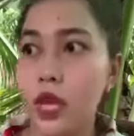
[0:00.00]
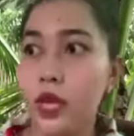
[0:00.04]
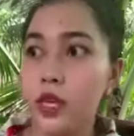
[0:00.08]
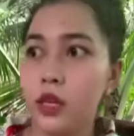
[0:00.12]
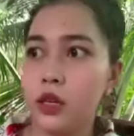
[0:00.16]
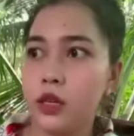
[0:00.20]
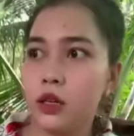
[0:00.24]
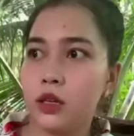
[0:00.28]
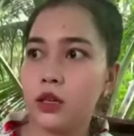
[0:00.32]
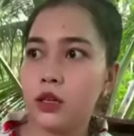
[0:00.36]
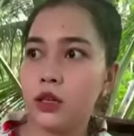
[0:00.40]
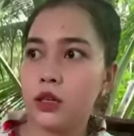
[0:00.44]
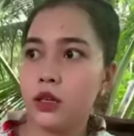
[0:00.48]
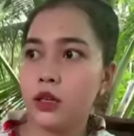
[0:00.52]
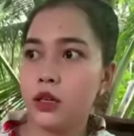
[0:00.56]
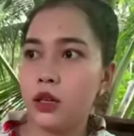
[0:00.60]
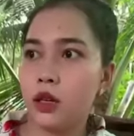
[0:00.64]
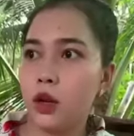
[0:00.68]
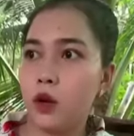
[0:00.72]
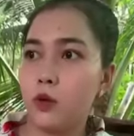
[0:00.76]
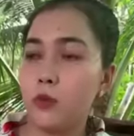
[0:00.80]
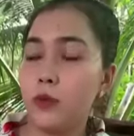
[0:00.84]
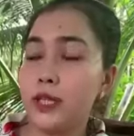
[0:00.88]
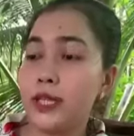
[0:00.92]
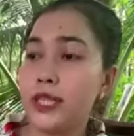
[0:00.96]
gì
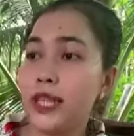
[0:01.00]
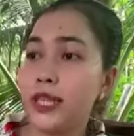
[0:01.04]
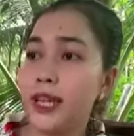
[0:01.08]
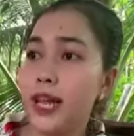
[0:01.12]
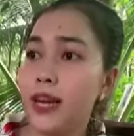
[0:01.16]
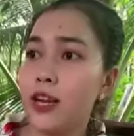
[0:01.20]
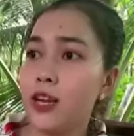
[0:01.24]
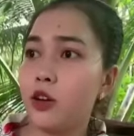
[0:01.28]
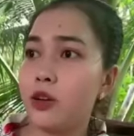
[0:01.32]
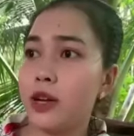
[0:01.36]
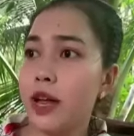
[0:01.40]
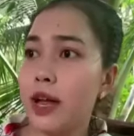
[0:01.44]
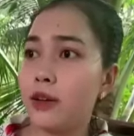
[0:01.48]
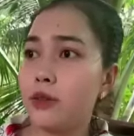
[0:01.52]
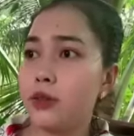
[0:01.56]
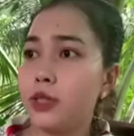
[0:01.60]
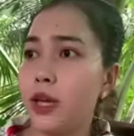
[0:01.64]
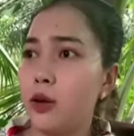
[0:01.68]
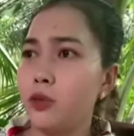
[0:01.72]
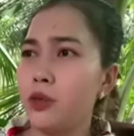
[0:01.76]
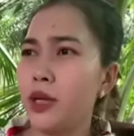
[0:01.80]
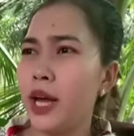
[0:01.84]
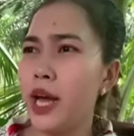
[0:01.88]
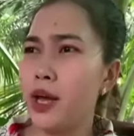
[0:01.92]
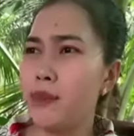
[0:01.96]
ông bị xét đánh hồi nào
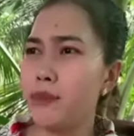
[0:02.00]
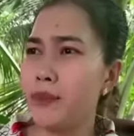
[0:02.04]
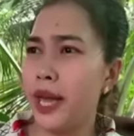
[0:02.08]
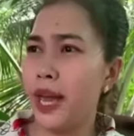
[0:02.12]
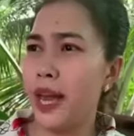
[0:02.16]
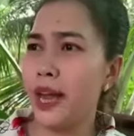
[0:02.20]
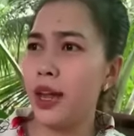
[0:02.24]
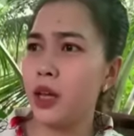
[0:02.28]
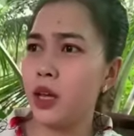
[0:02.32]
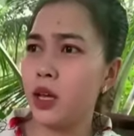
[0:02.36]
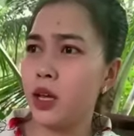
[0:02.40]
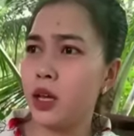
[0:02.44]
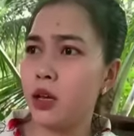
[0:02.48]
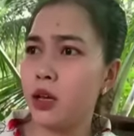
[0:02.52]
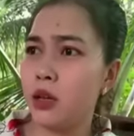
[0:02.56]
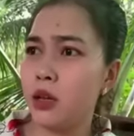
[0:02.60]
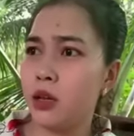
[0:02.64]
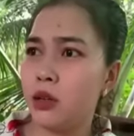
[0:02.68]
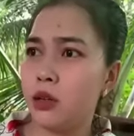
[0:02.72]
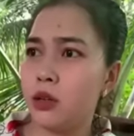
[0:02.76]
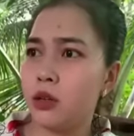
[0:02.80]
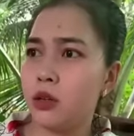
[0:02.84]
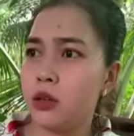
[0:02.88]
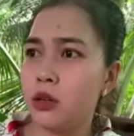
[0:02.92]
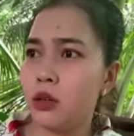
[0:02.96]
sao không kể em nghe
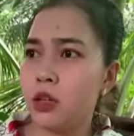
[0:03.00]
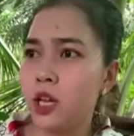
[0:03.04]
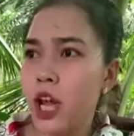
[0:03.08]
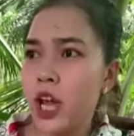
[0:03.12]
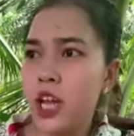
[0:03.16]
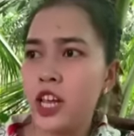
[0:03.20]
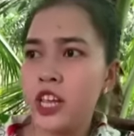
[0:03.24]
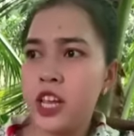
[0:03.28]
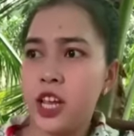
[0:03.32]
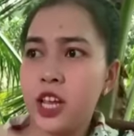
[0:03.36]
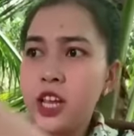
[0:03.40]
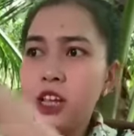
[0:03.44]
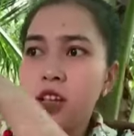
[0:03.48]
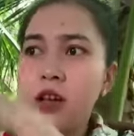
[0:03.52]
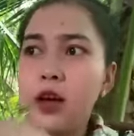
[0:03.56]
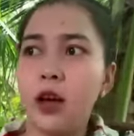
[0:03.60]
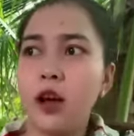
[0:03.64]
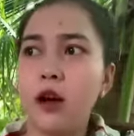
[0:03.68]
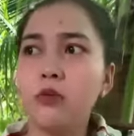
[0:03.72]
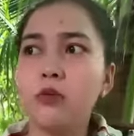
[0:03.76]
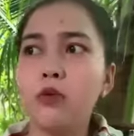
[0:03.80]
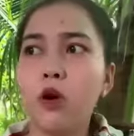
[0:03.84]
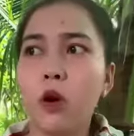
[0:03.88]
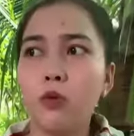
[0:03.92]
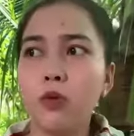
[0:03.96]
hèn gì
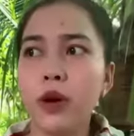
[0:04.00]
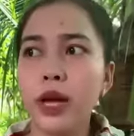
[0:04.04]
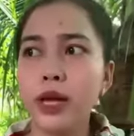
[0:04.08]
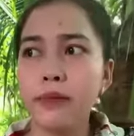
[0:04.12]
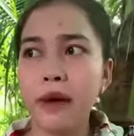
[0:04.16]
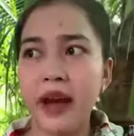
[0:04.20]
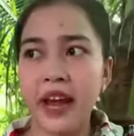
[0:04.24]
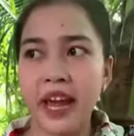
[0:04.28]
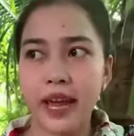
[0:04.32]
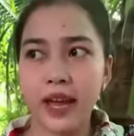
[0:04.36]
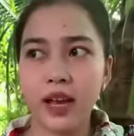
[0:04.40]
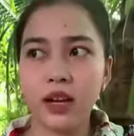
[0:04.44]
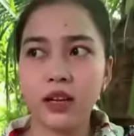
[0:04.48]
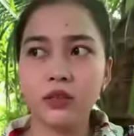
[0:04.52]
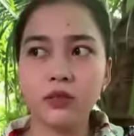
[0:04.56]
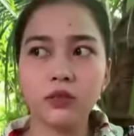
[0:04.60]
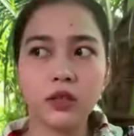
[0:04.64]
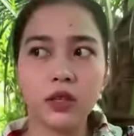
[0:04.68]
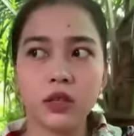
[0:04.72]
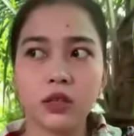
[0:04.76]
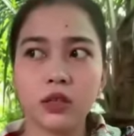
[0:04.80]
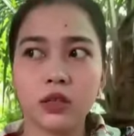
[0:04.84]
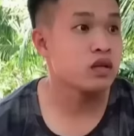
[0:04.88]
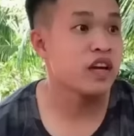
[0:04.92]
ông khùng thấy mẹ luôn